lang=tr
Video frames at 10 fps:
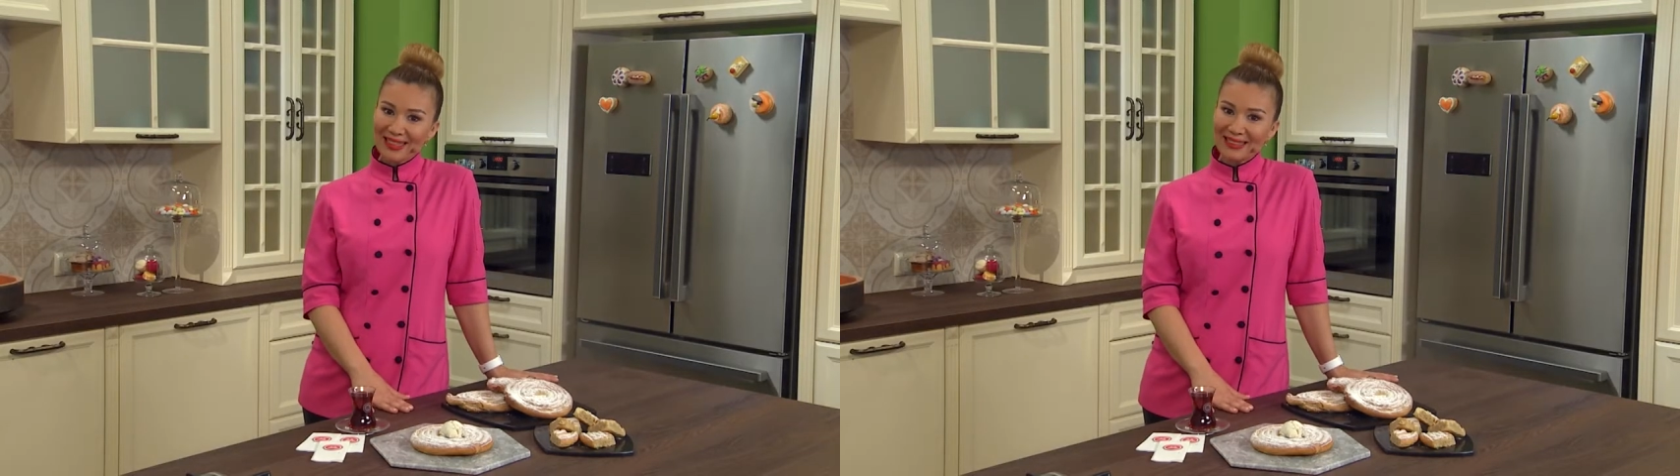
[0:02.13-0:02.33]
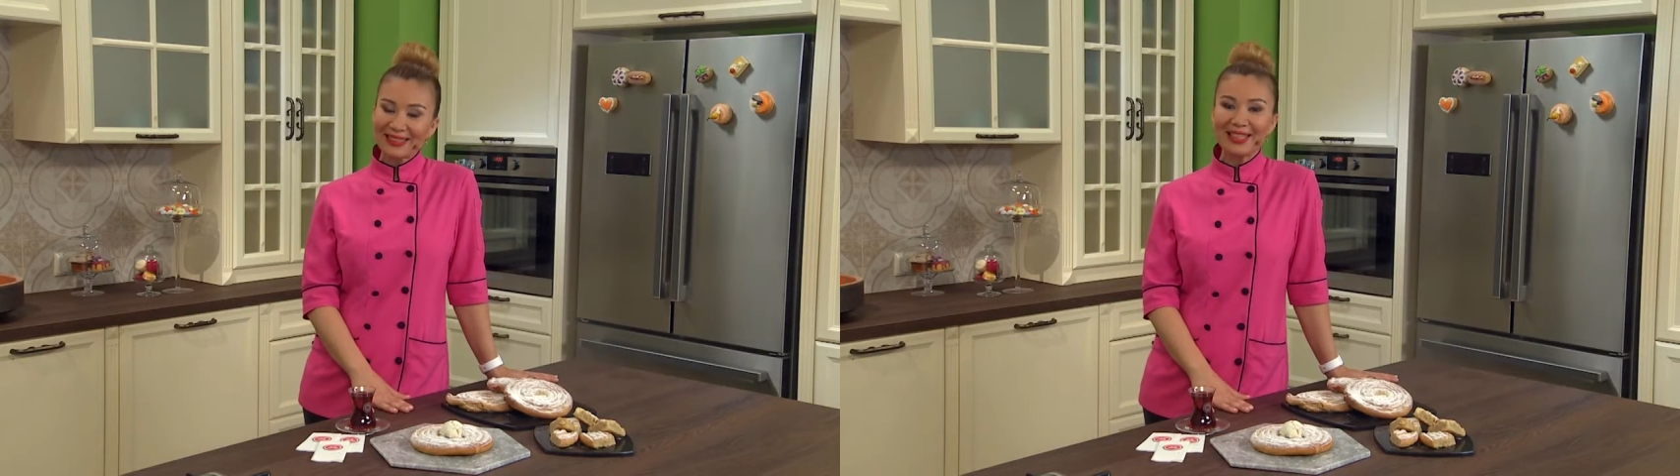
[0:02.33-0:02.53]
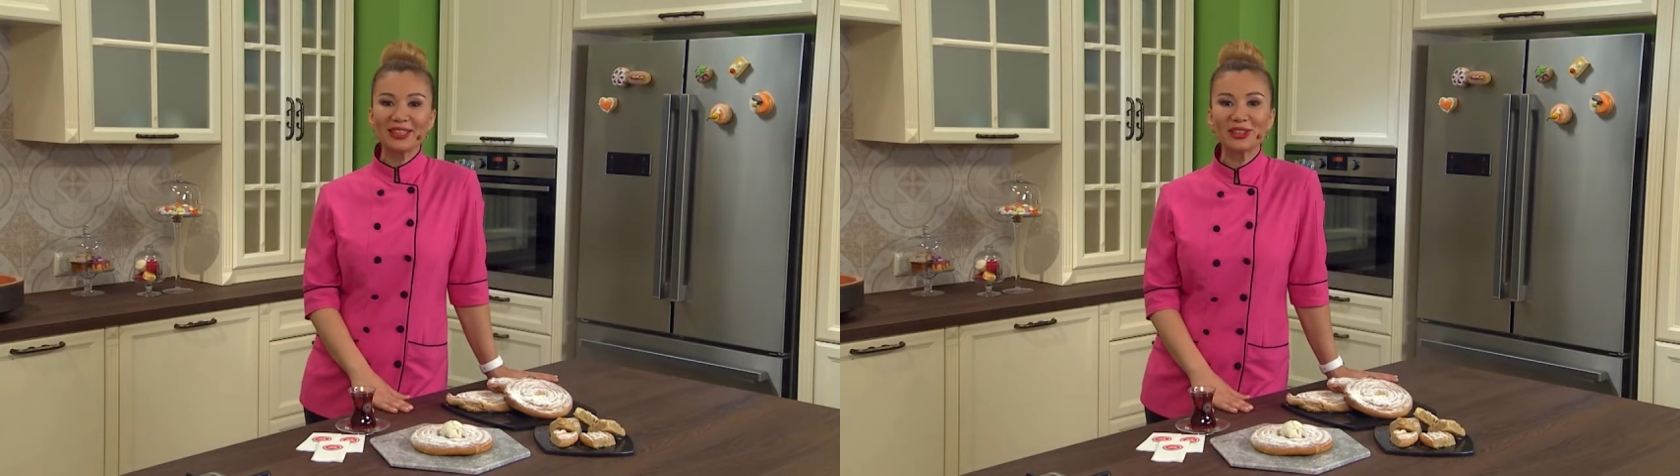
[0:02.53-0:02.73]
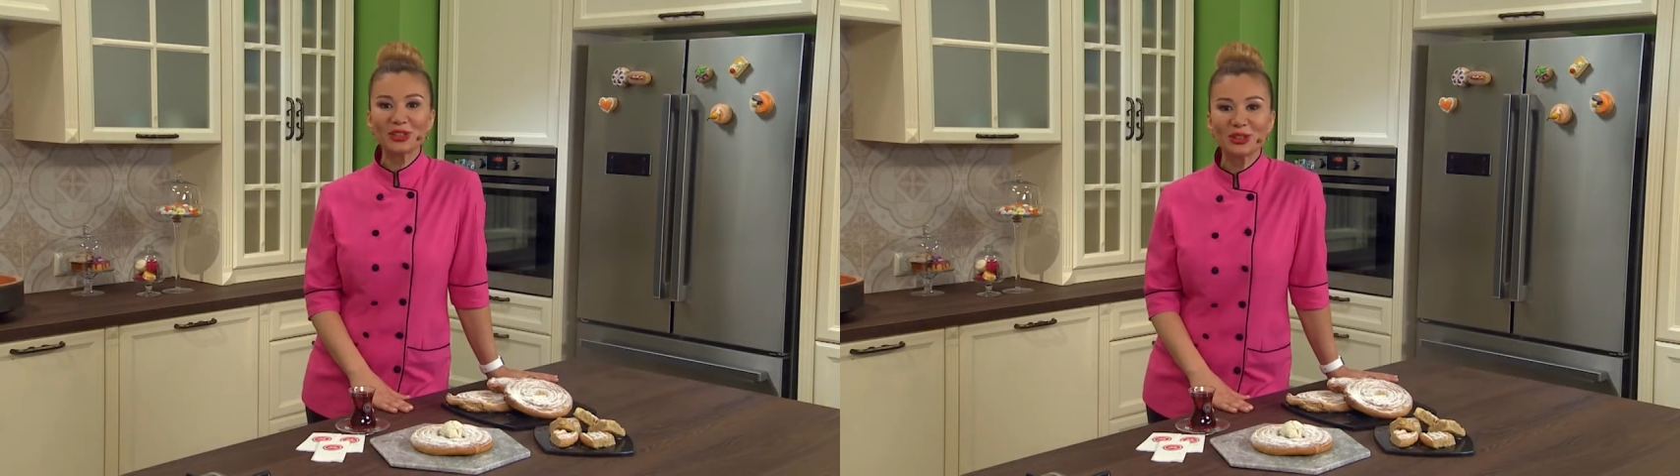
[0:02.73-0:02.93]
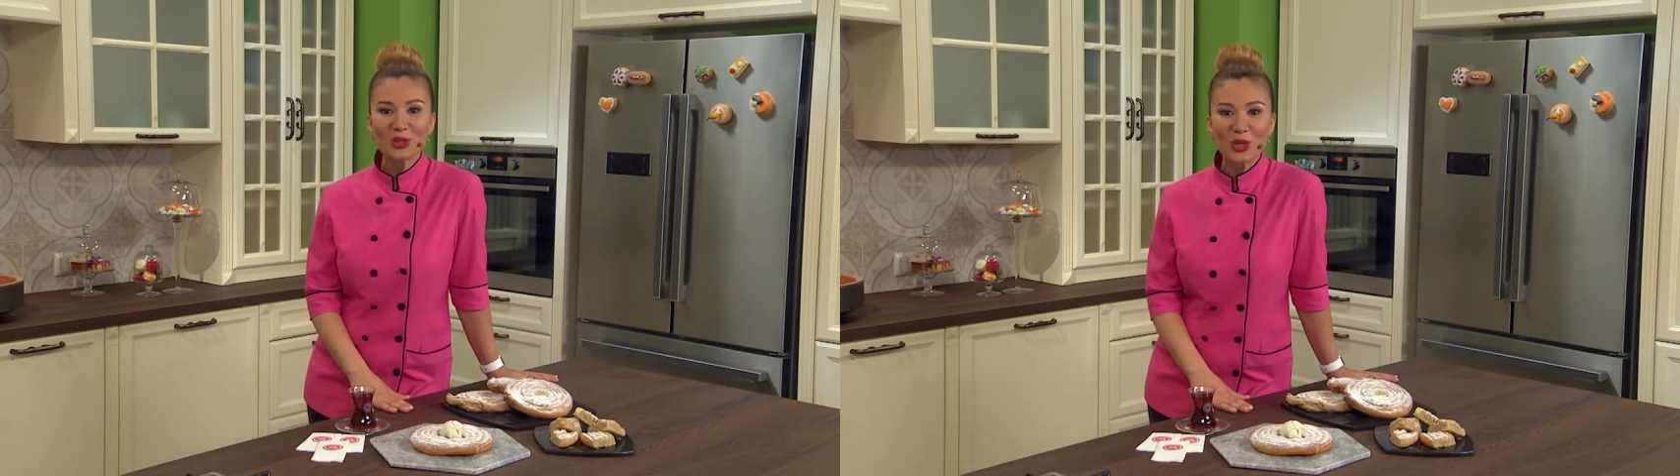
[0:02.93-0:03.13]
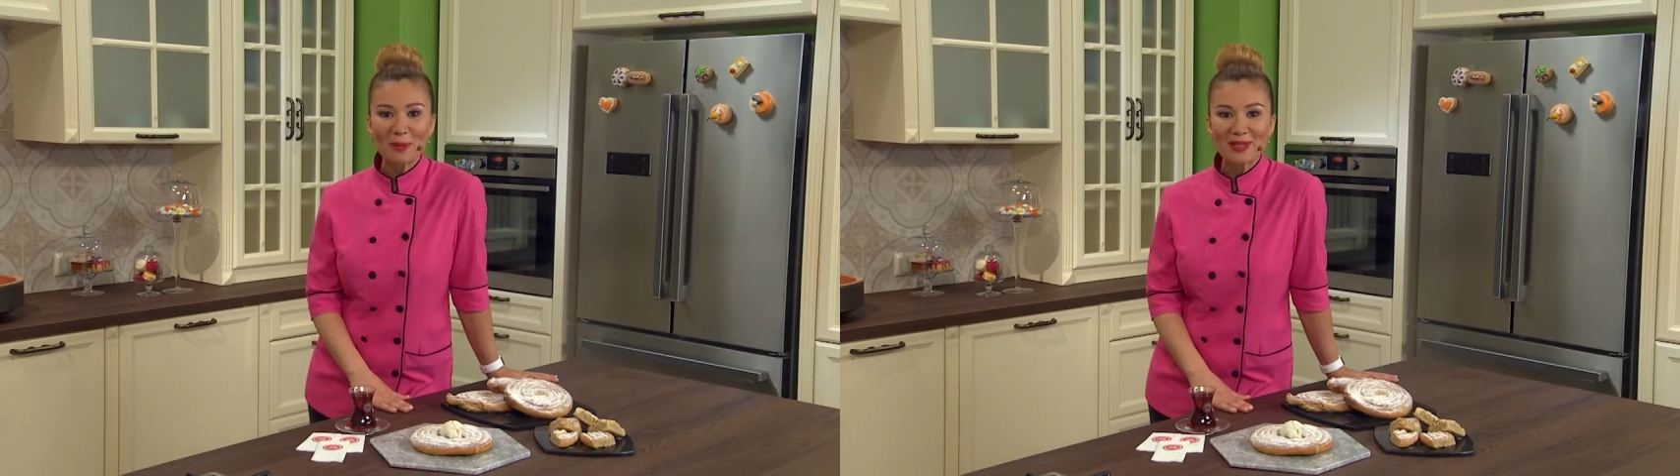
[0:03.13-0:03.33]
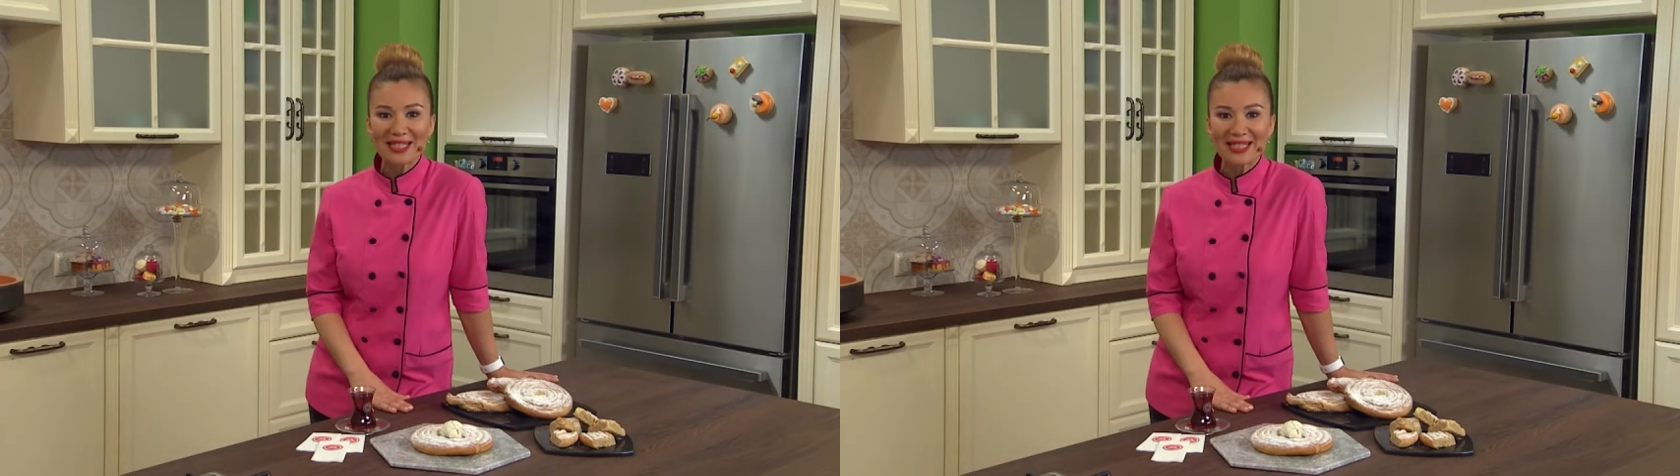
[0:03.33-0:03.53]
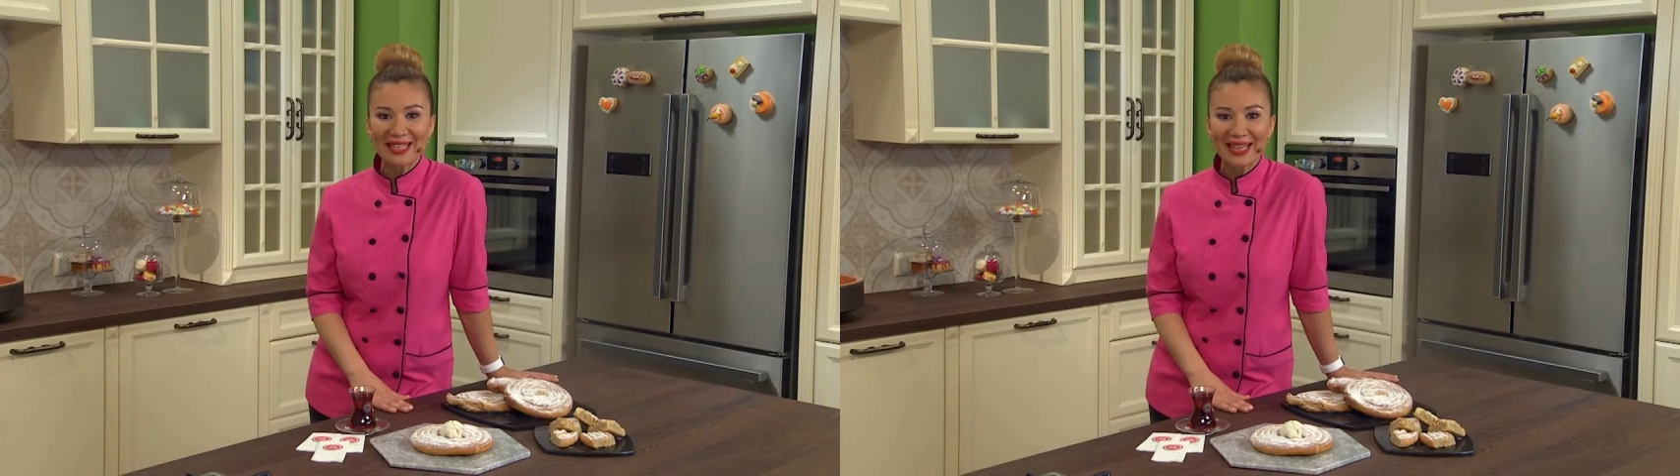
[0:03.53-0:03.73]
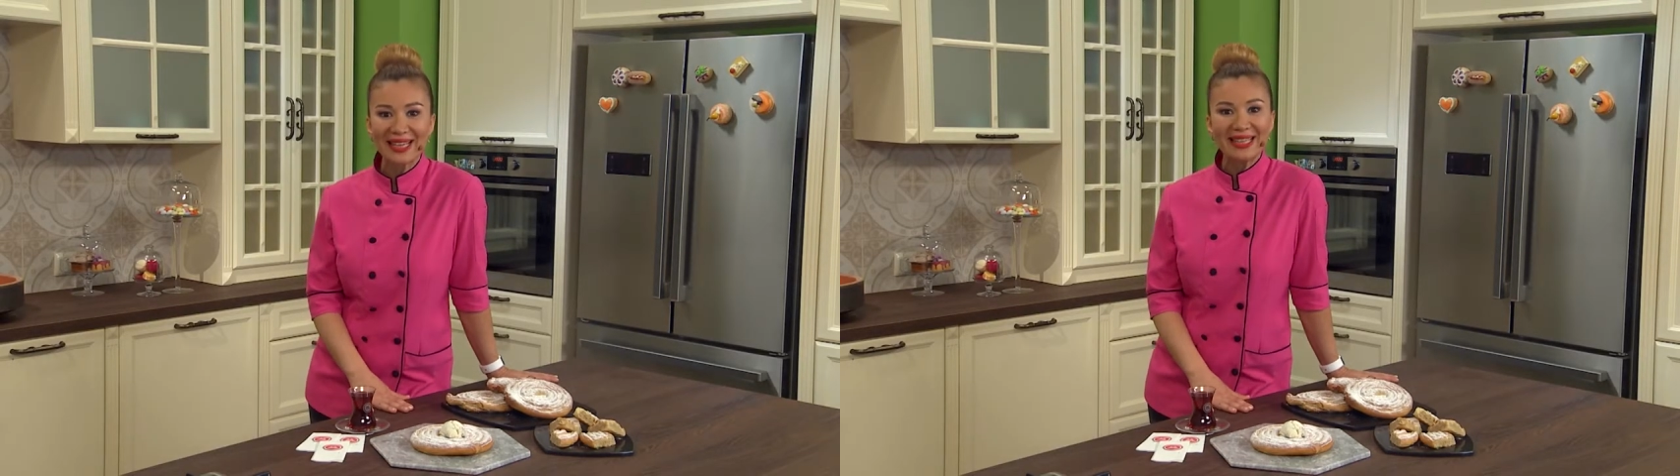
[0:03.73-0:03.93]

lezzetle tanıştıracağım sizleri.